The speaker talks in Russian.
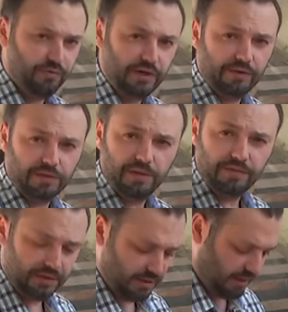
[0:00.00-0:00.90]

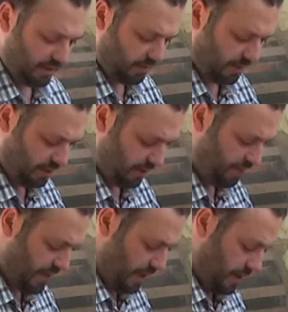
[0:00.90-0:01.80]
2-2,5 стакана масла,
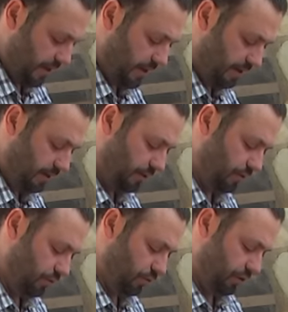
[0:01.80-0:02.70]
я это
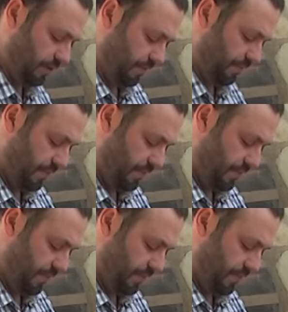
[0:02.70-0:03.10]
делаю уже